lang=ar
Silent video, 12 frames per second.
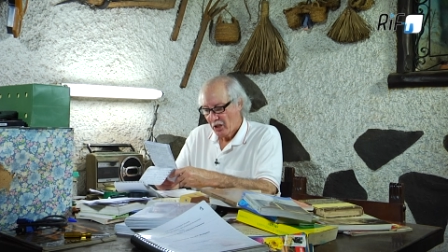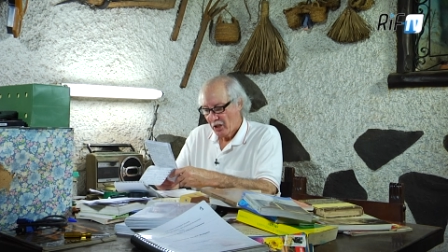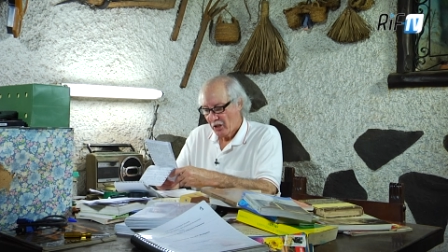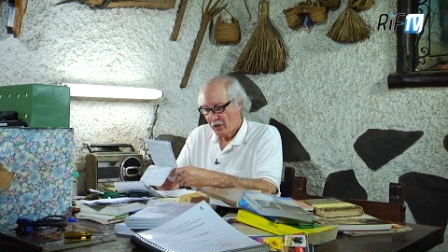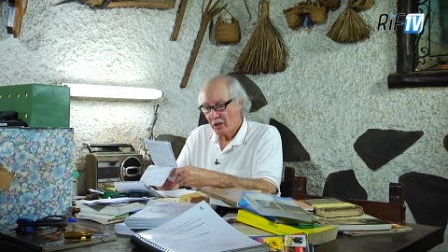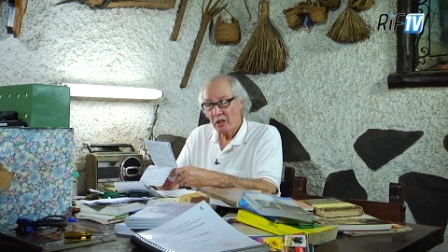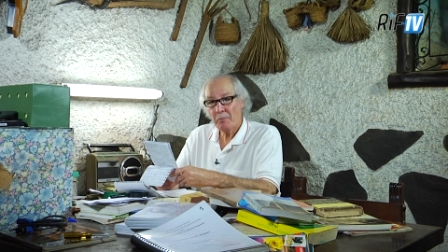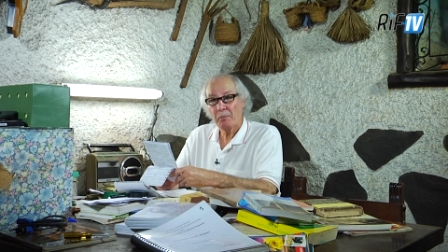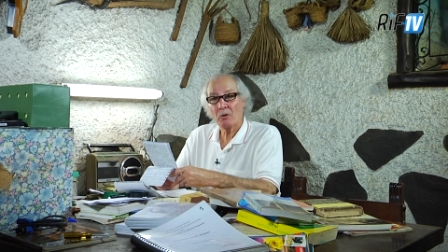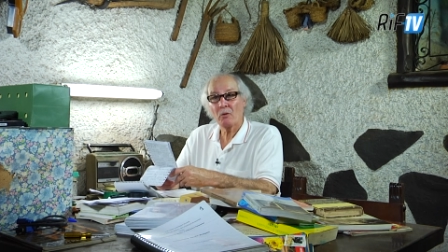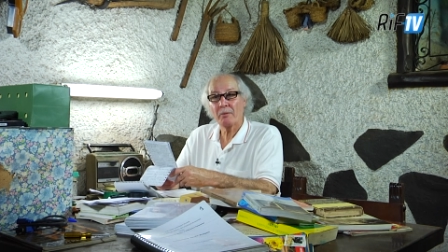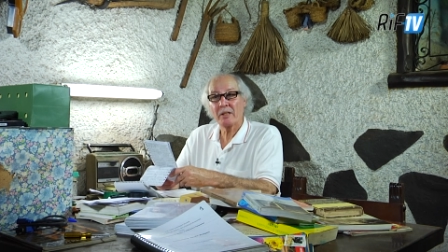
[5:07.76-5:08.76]
ذيني
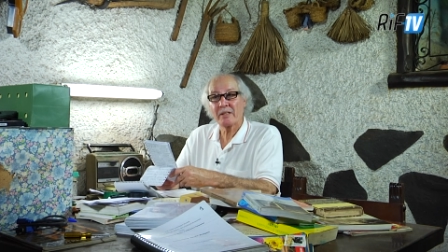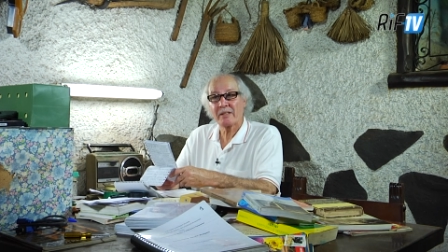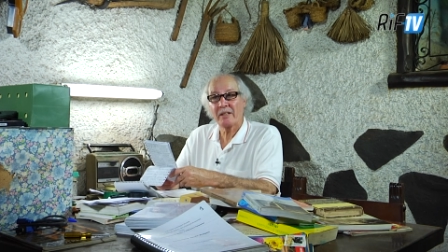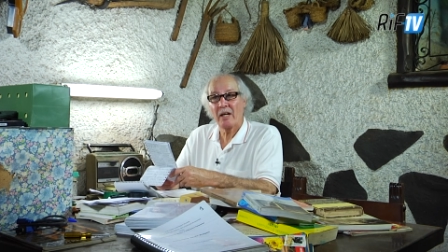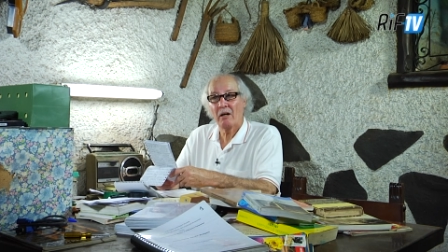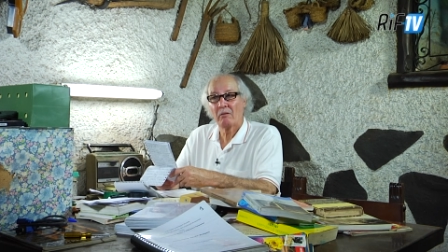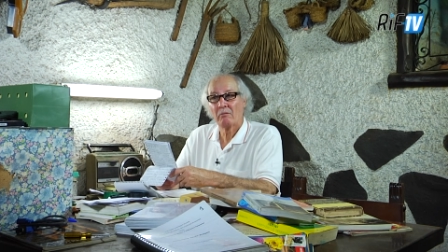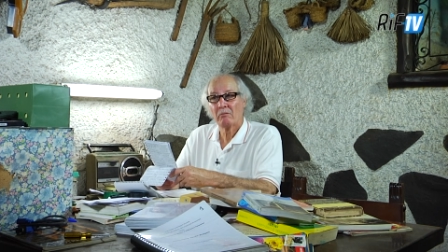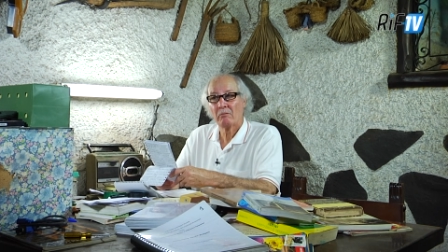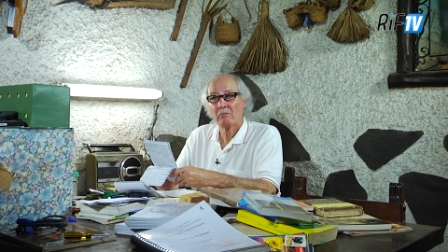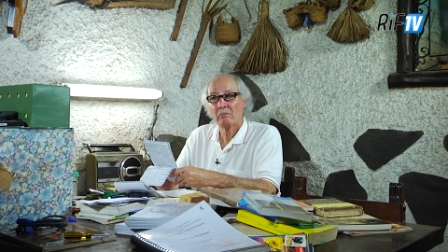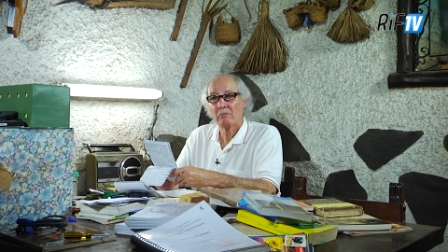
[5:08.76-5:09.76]
بروفينسيا
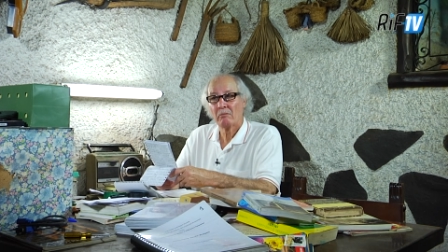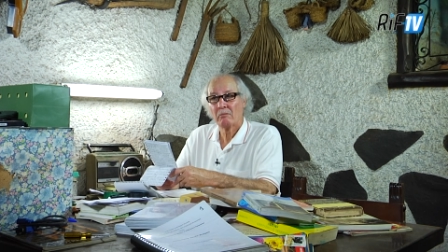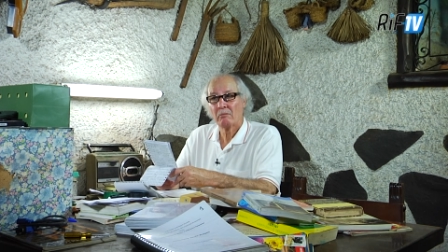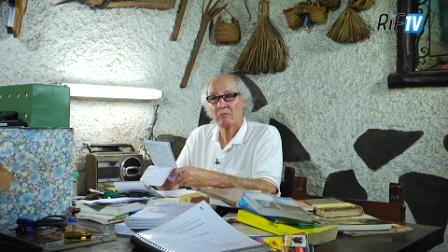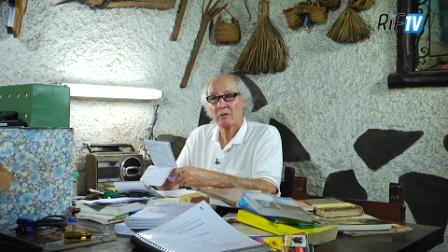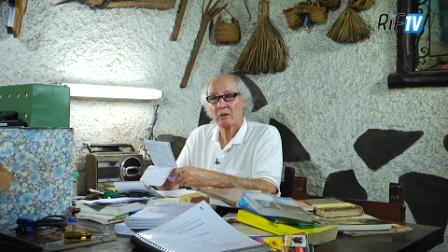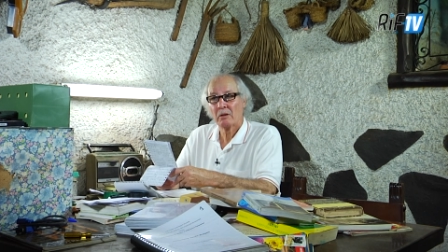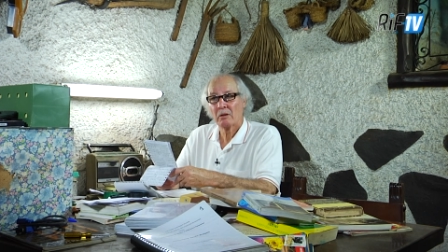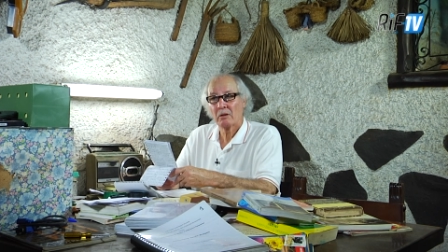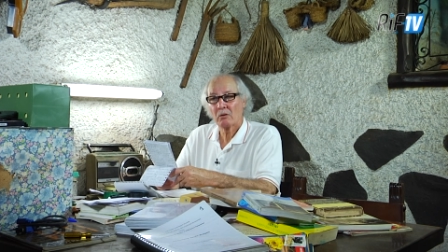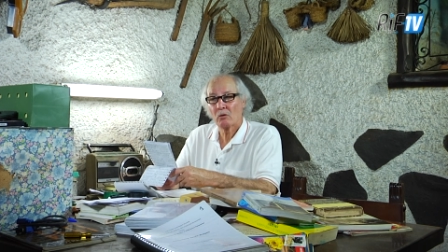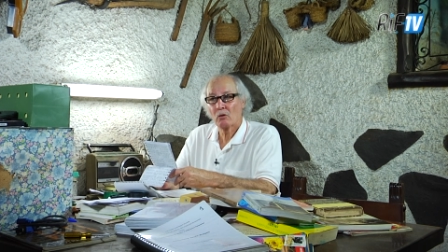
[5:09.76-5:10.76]

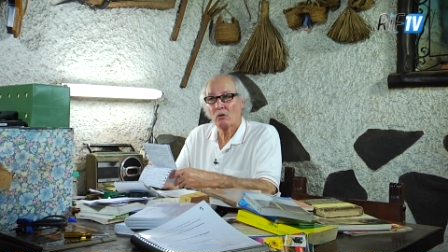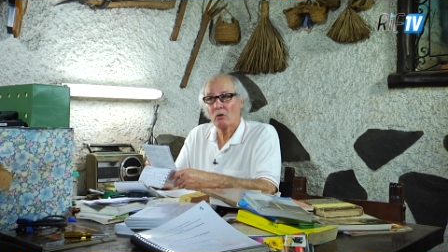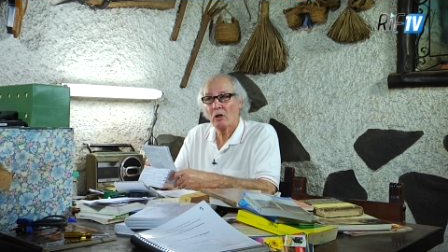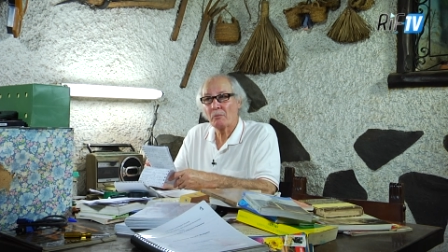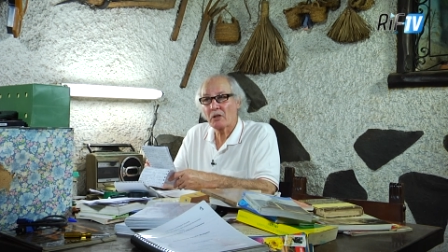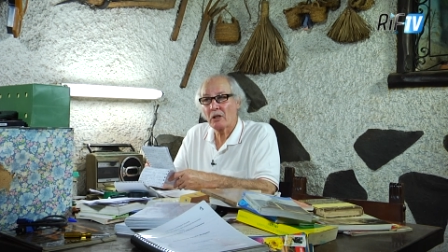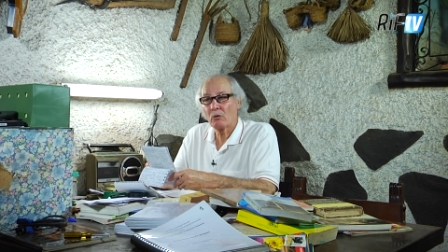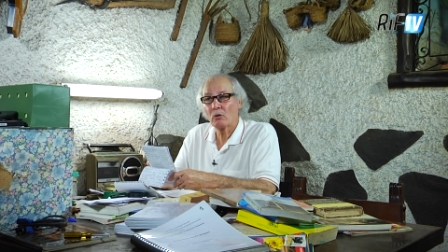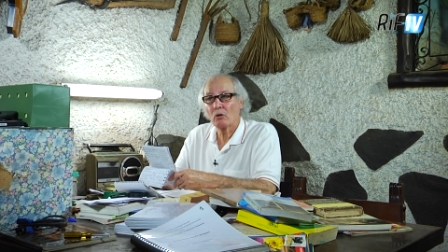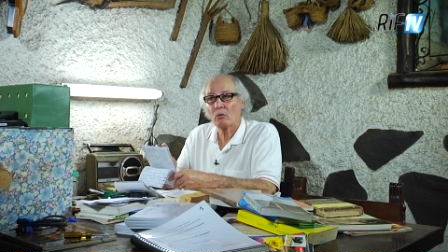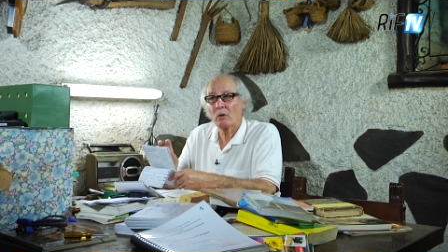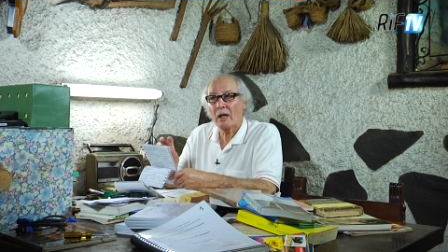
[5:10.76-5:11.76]
ونو امشي
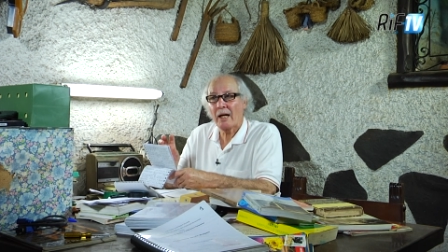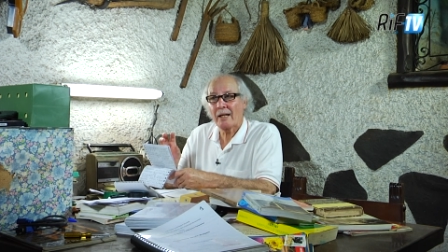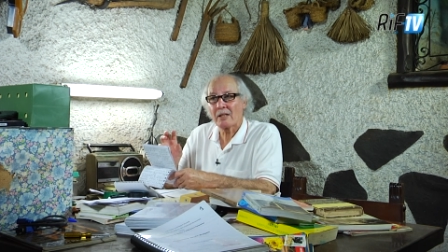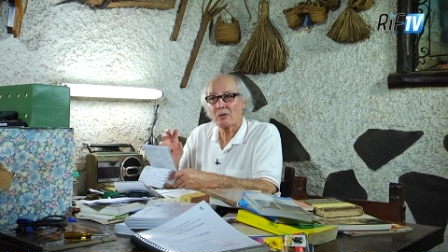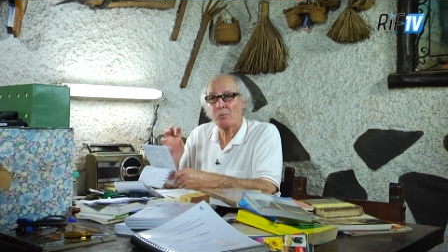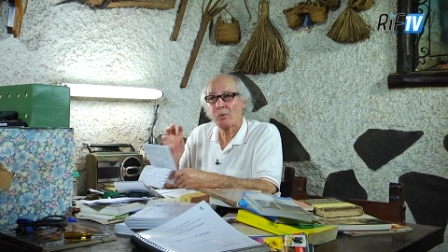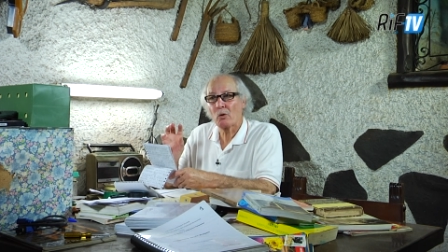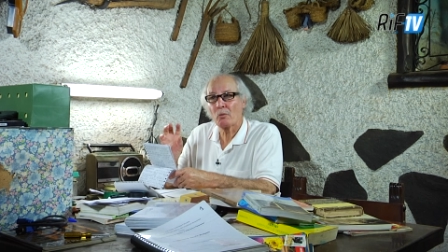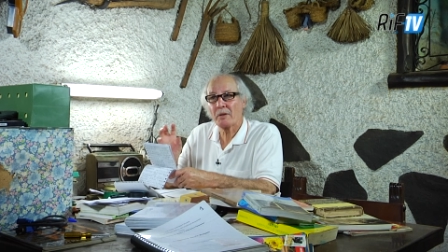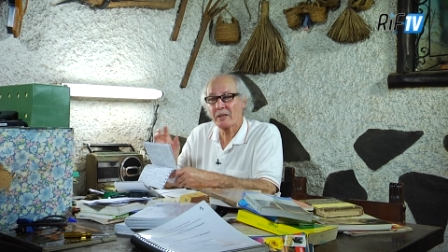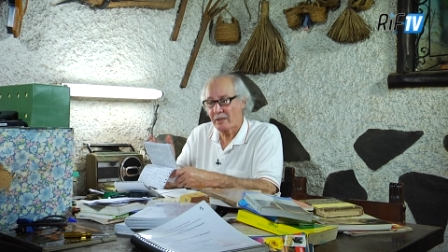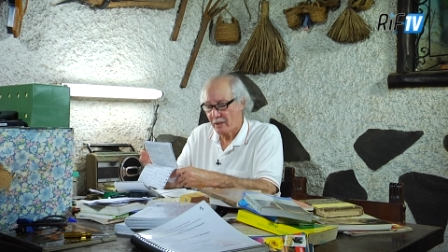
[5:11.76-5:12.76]
ونو قناص
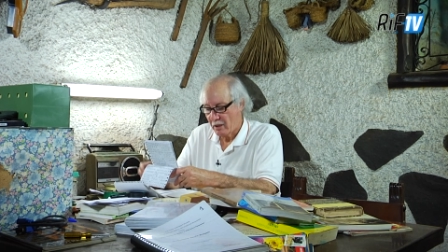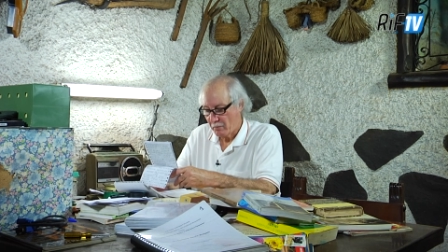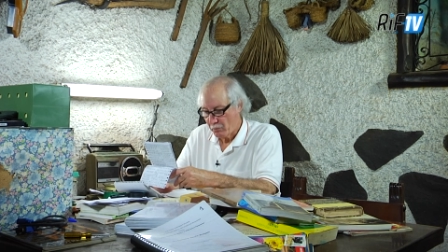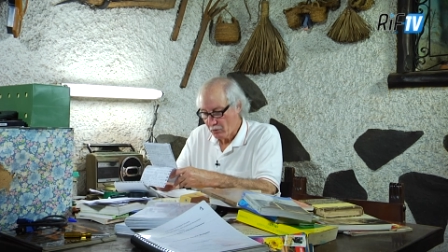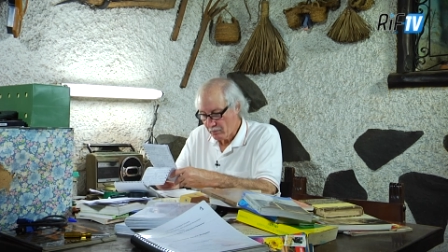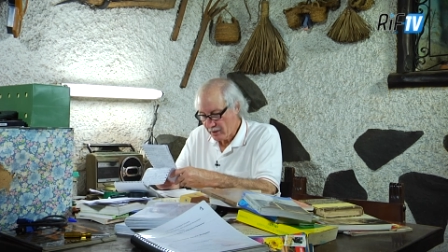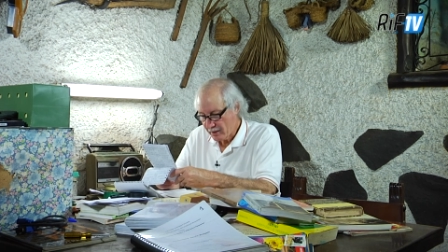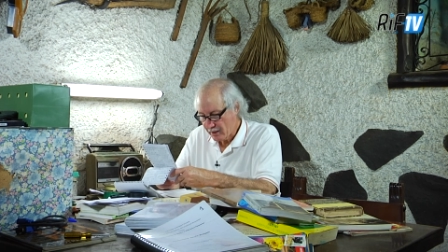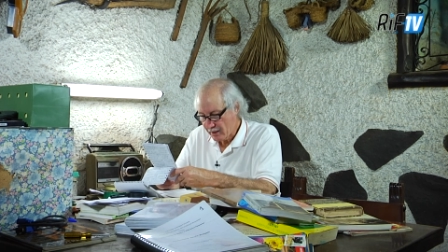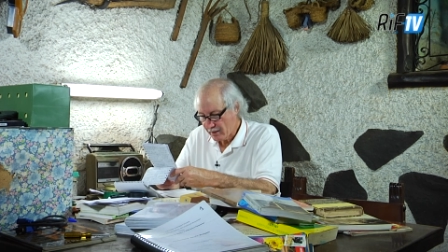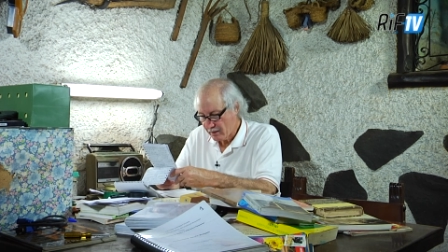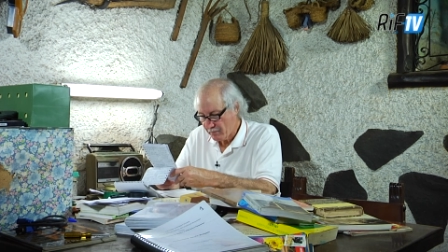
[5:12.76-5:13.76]
بروفينسيا
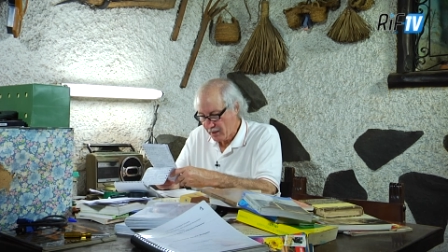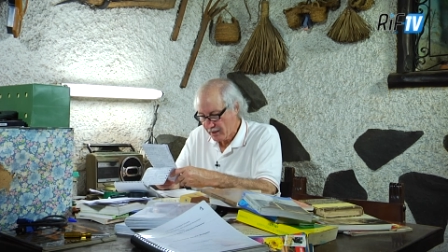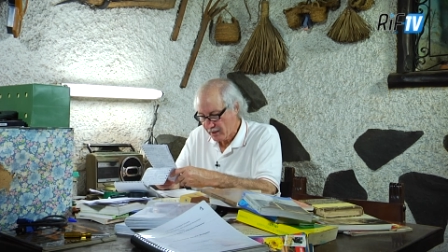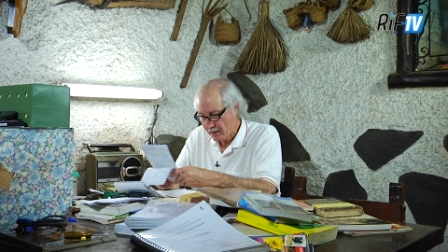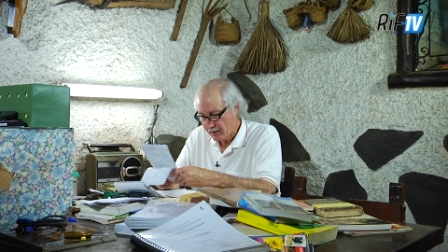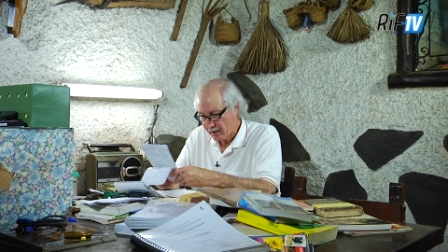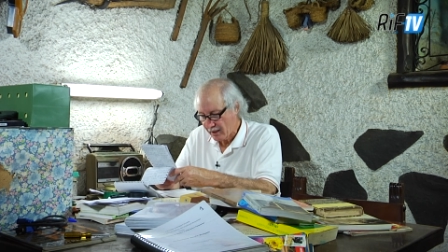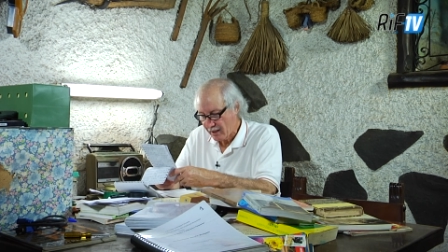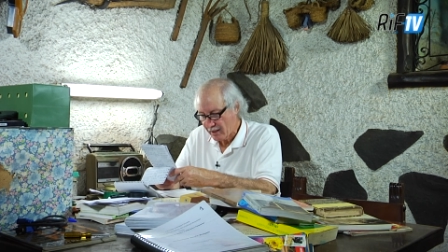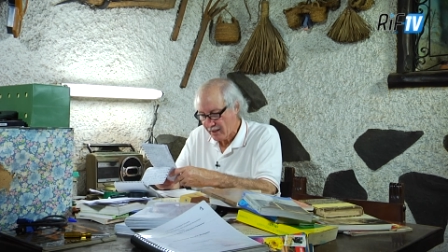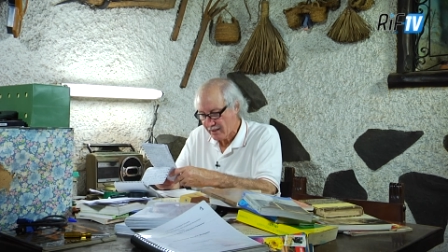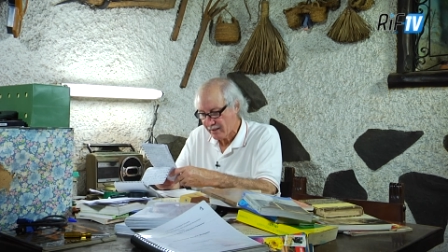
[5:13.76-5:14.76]
بروفينسيا ستمازيغ
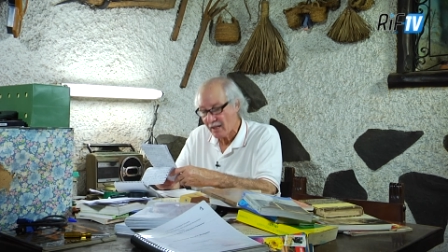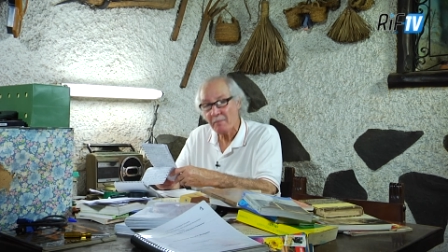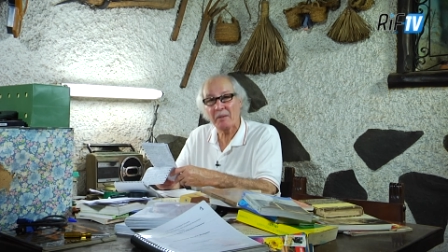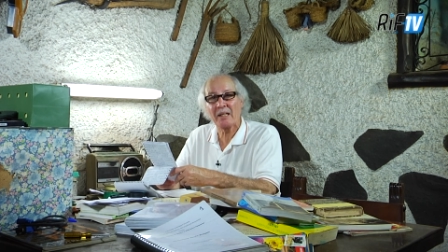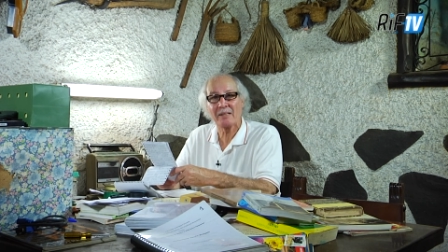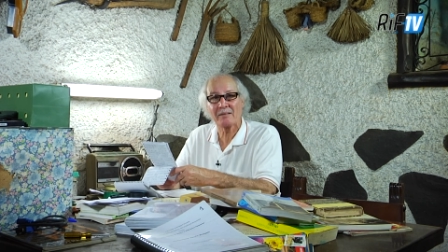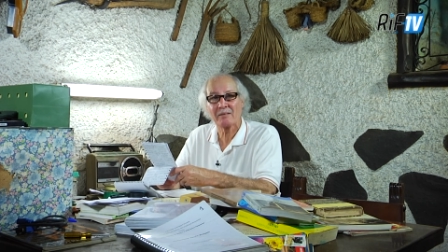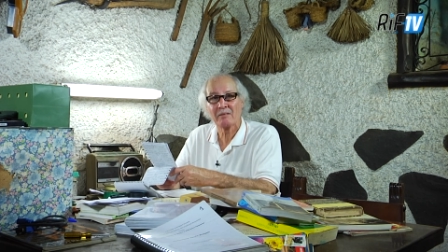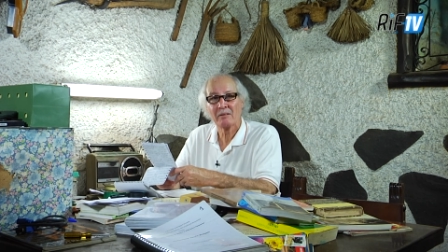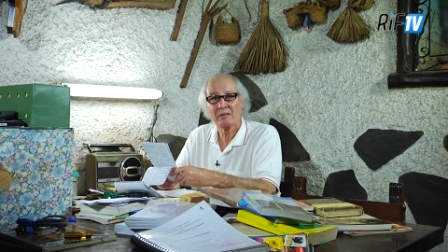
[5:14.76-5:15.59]
قناص ثامنات